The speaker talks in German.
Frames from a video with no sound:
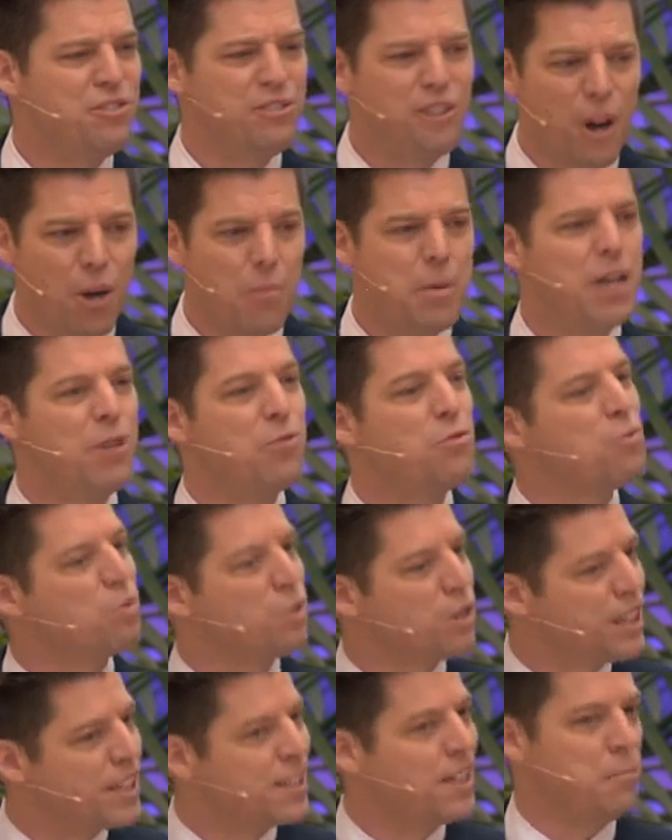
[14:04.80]
Das heißt, man
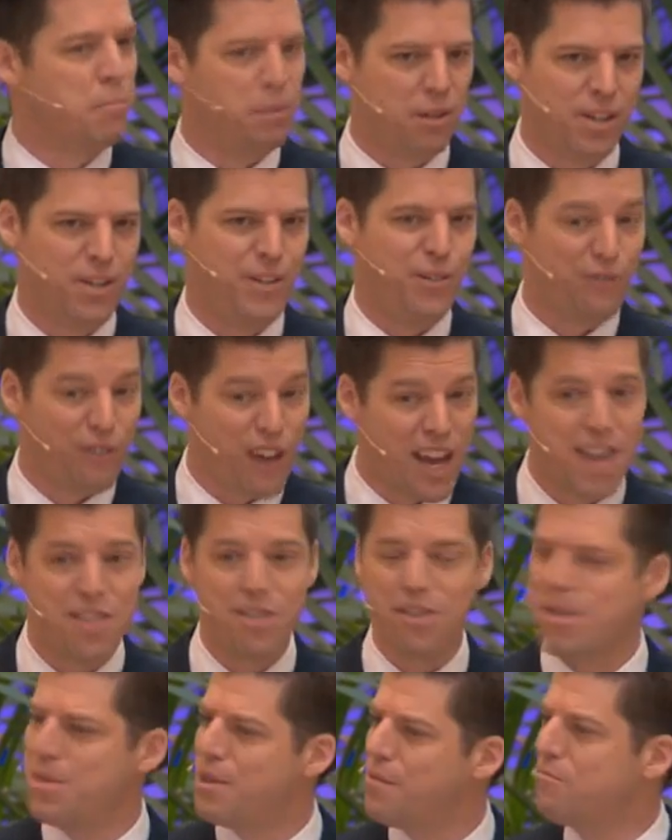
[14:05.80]
glaubt an etwas.
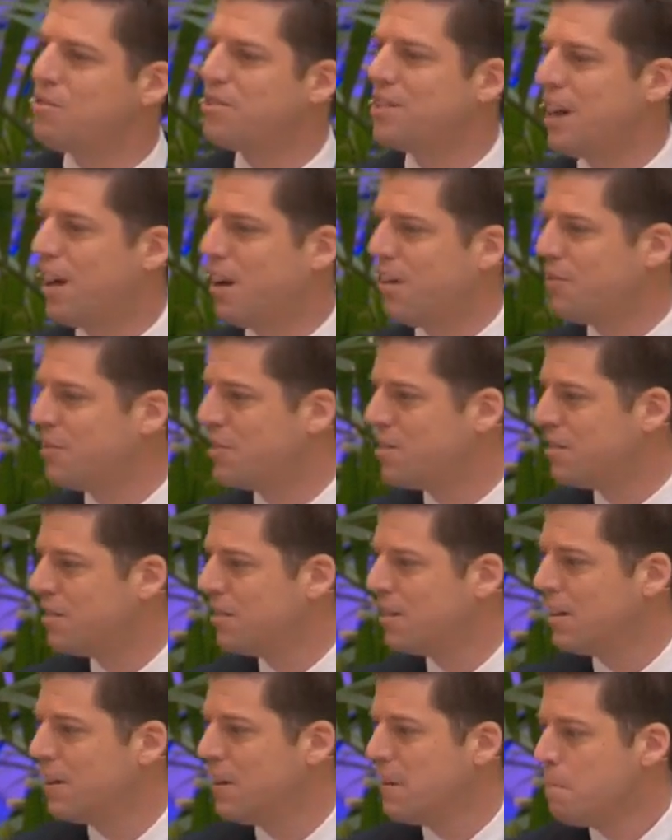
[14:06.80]
Kaum jemand
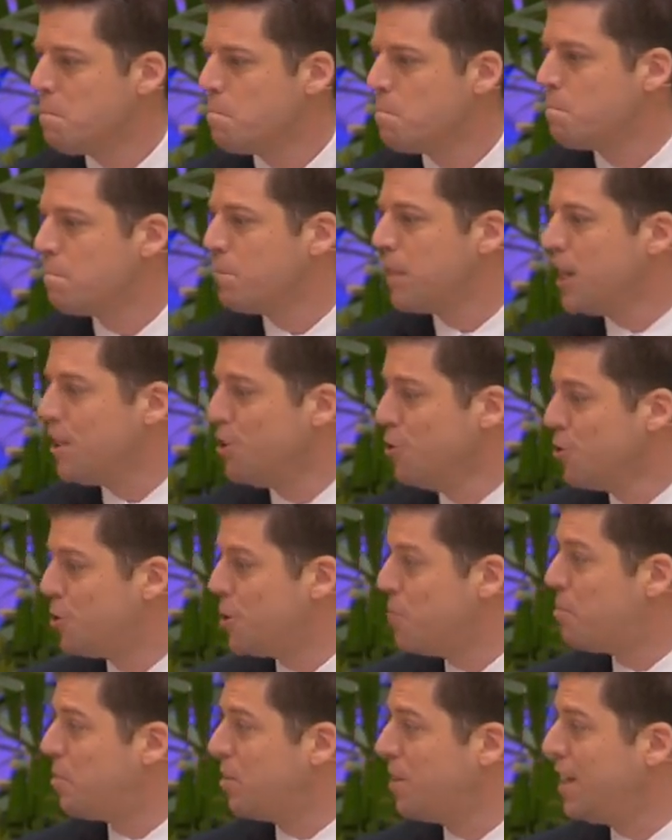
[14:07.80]
glaubt oder verlässt
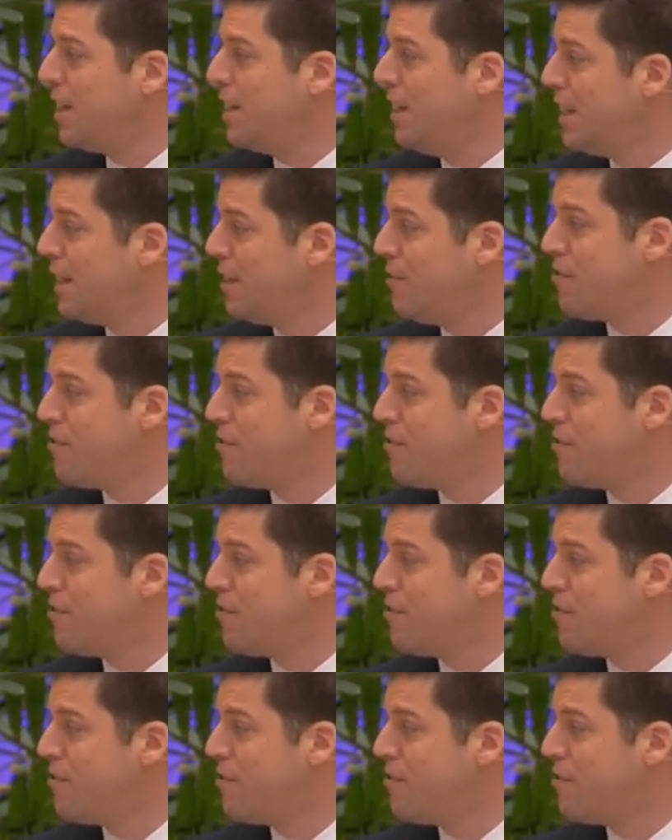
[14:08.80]
sich nur auf sich